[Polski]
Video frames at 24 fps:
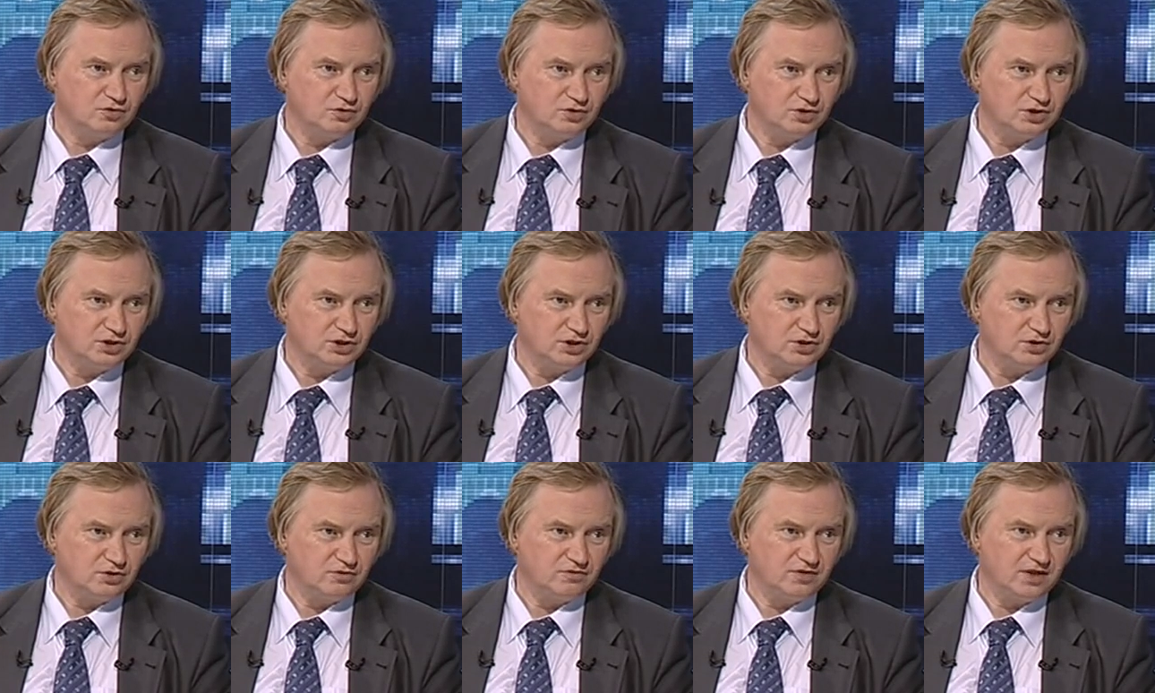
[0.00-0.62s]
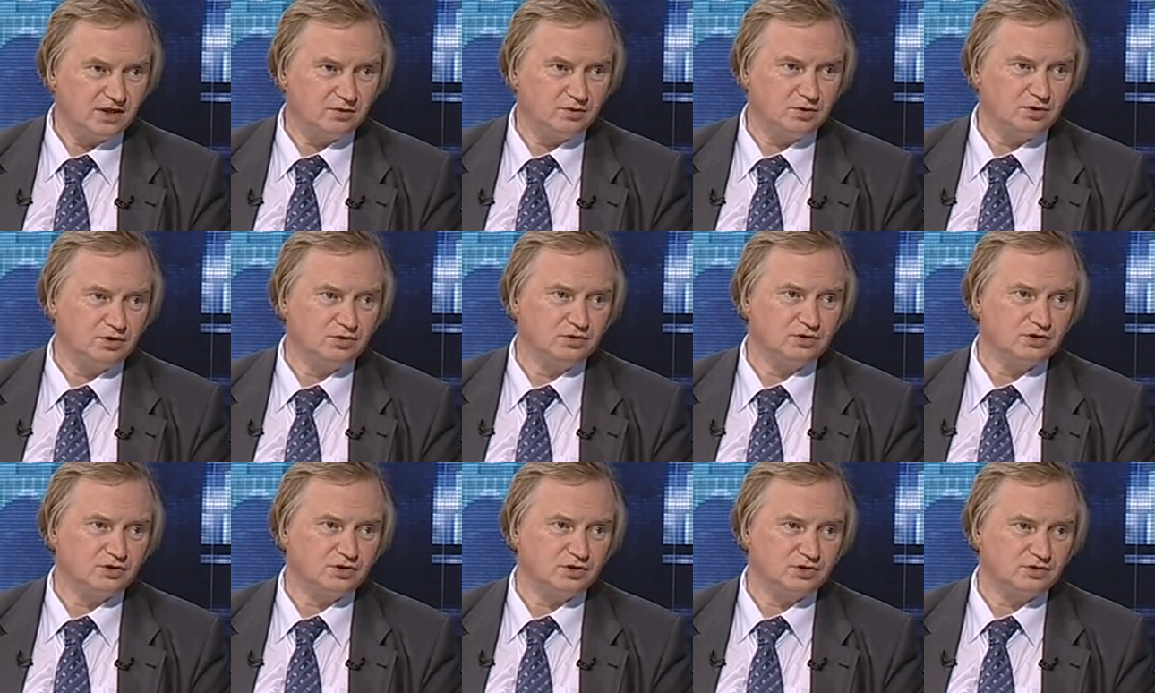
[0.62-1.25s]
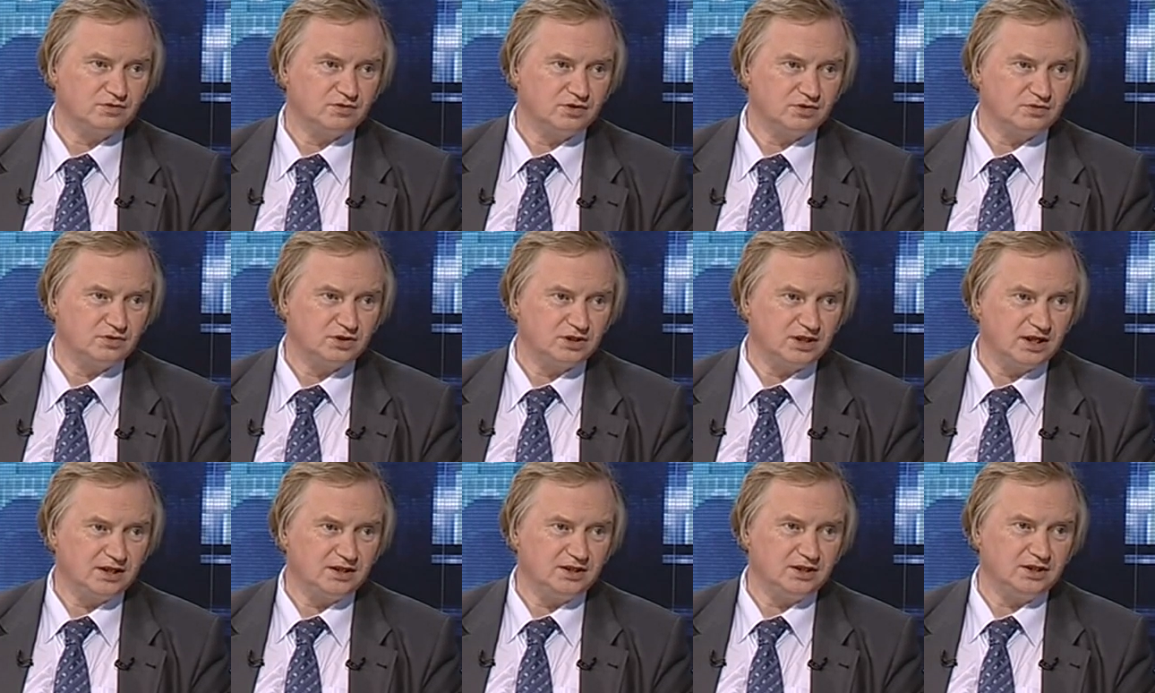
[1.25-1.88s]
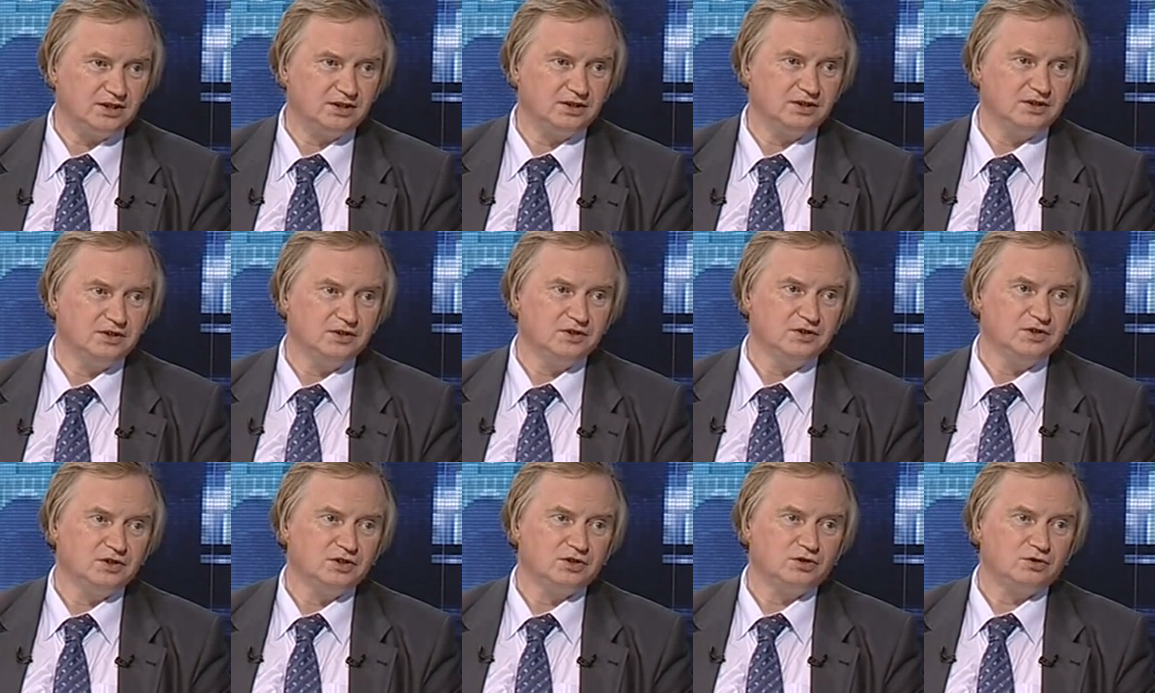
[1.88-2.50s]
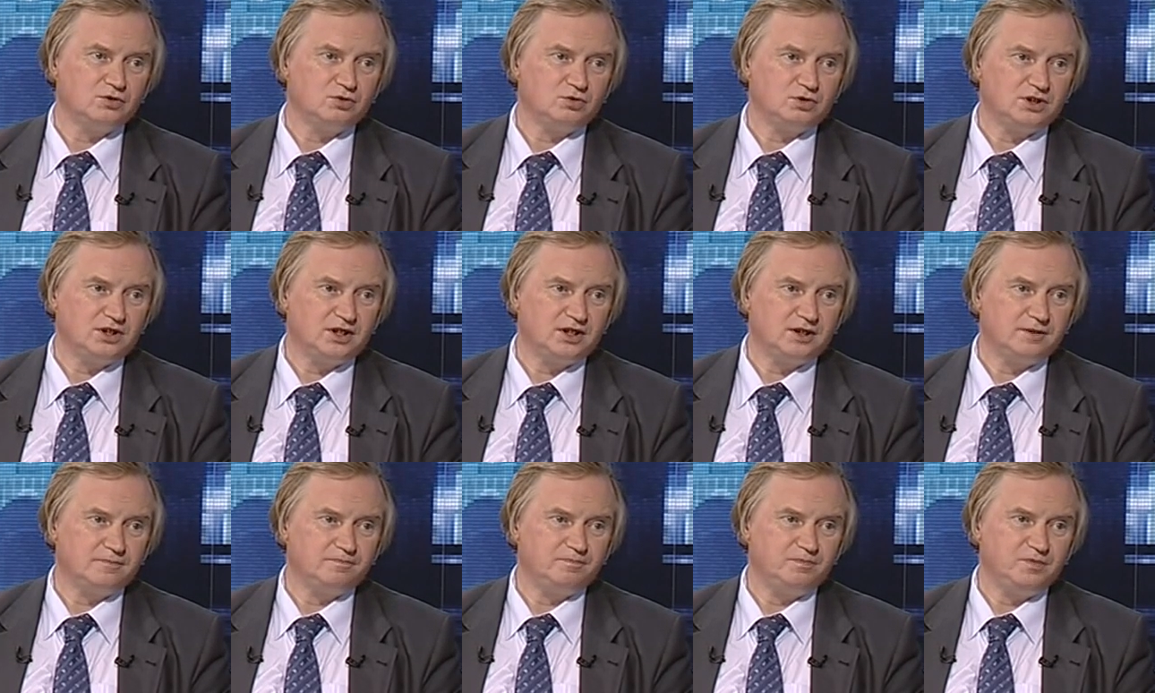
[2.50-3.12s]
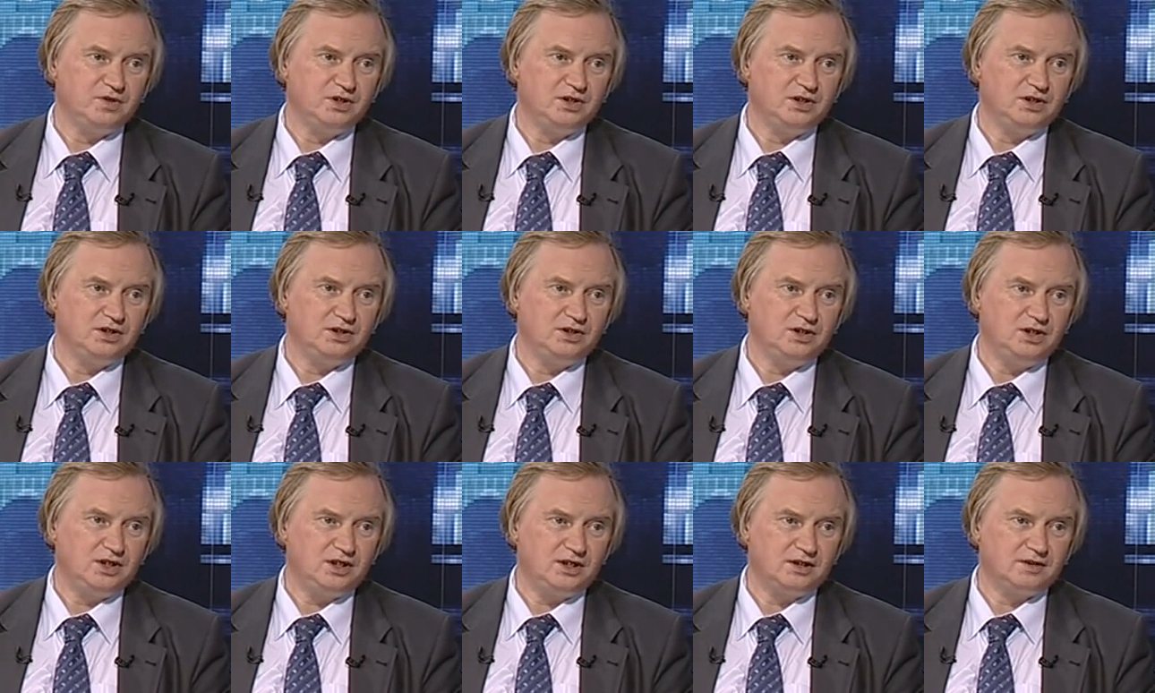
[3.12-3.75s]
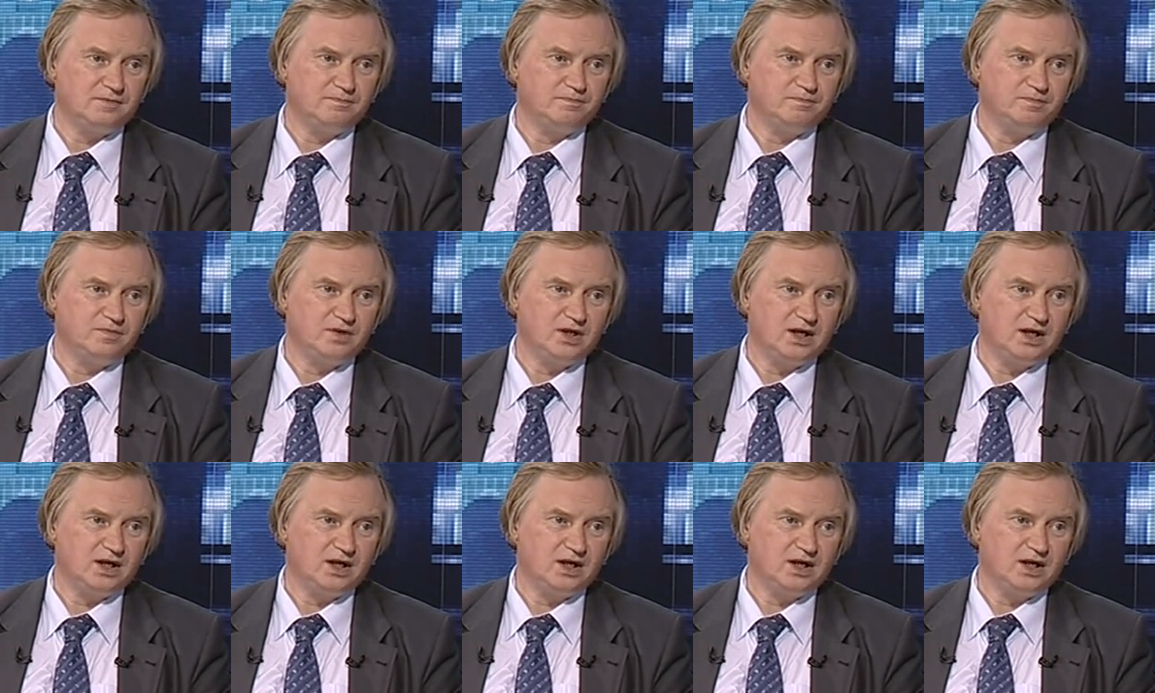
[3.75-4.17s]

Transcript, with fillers: funkcjonowało rozwiązanie, które e, nie